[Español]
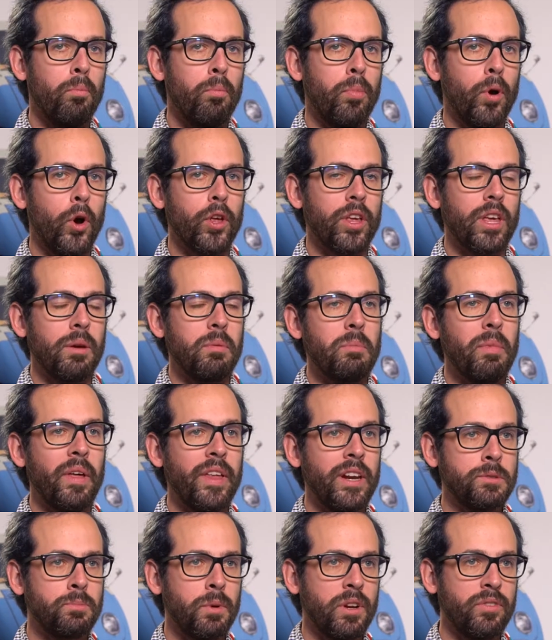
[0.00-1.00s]
Porque mi
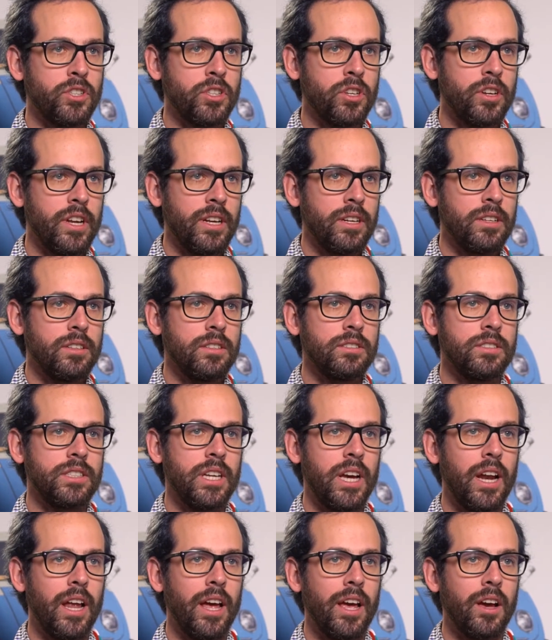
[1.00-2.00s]
madre es profesora,
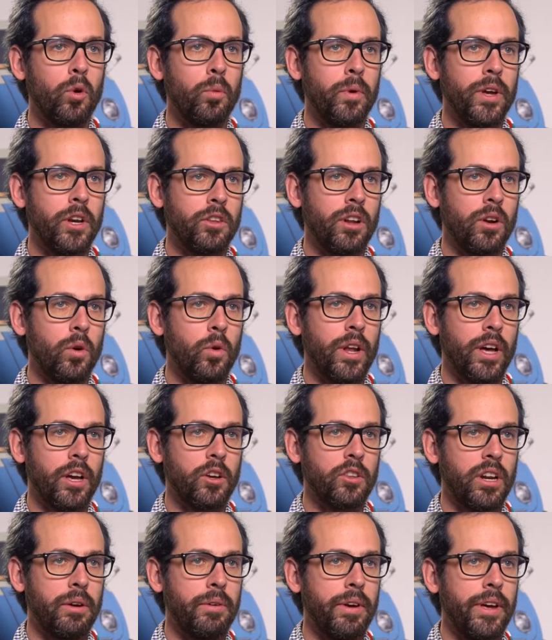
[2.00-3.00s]
ya la he cubierto alguna que
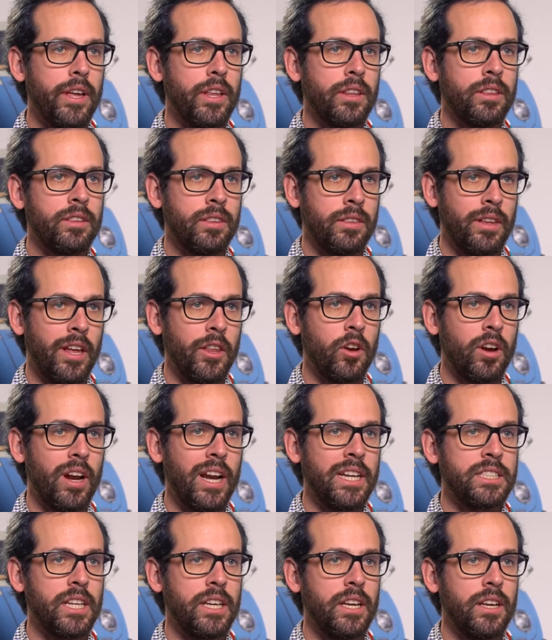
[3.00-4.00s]
otra vez dando
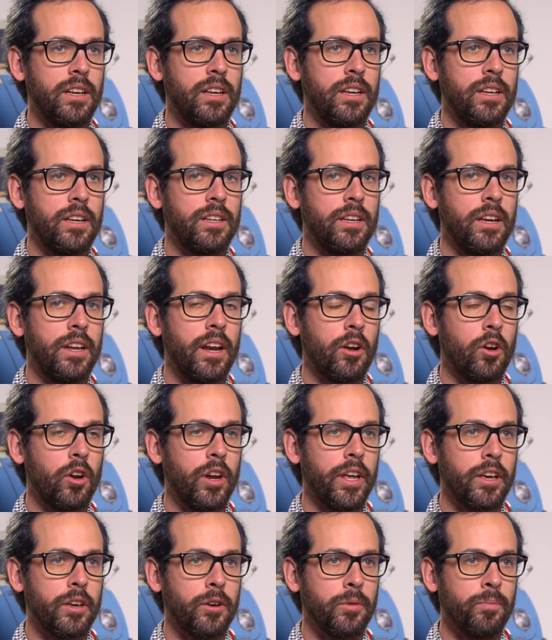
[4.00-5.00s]
clases en el
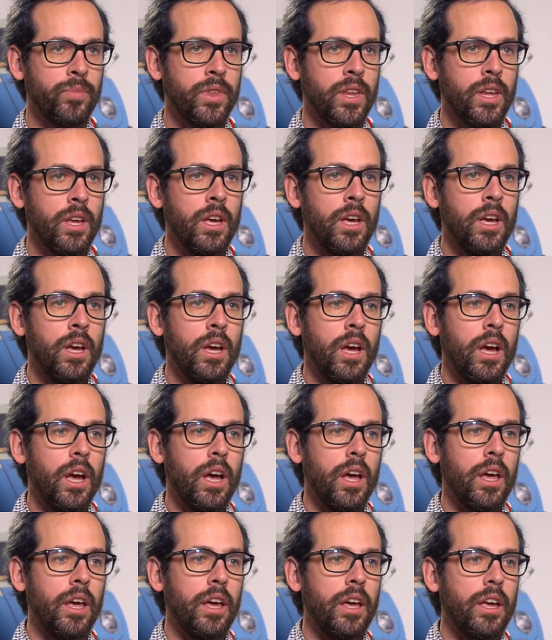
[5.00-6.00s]
colegio,
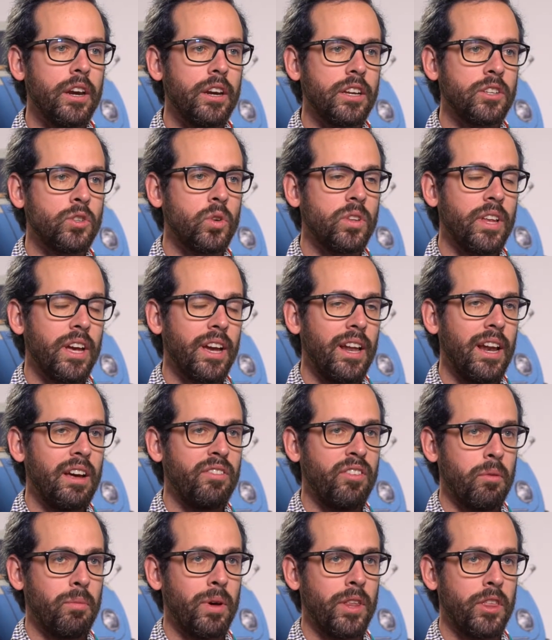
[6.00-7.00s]
y resulta que la
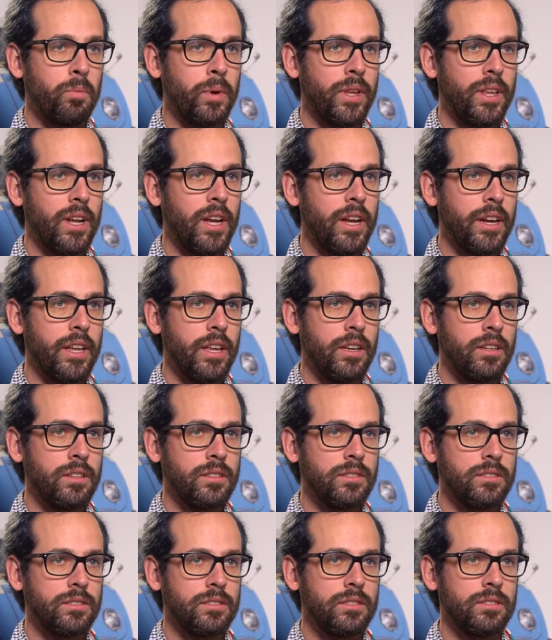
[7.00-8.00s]
farmacia hospitalaria
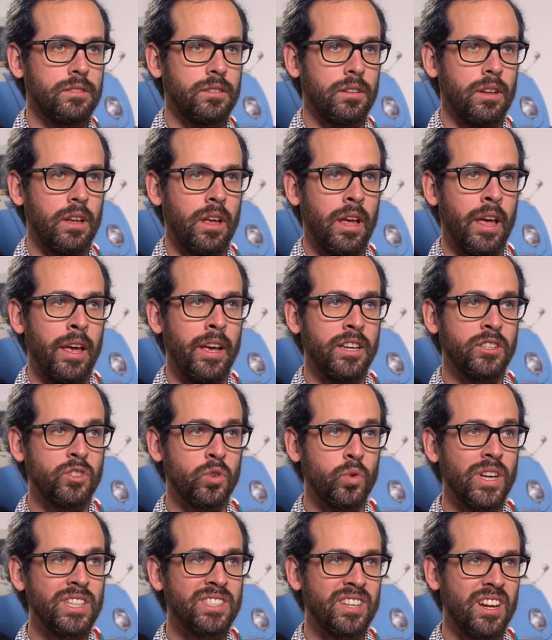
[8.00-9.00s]
es
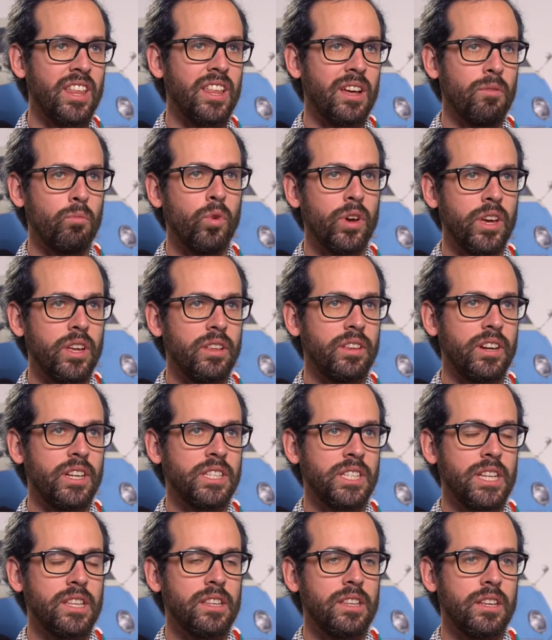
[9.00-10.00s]
una salida muy
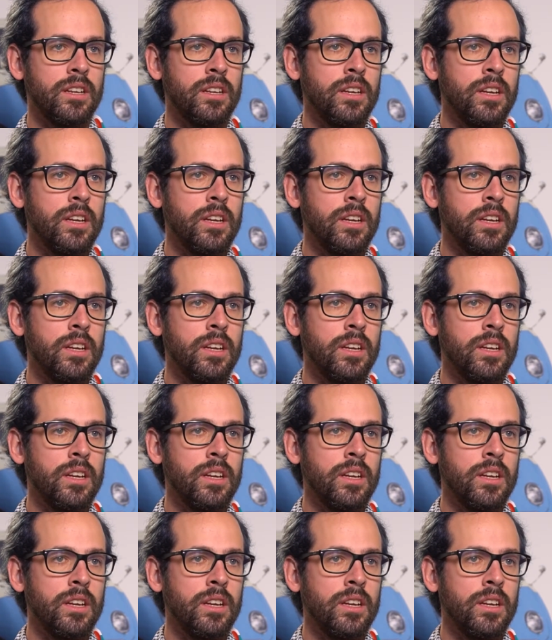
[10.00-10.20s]
interesante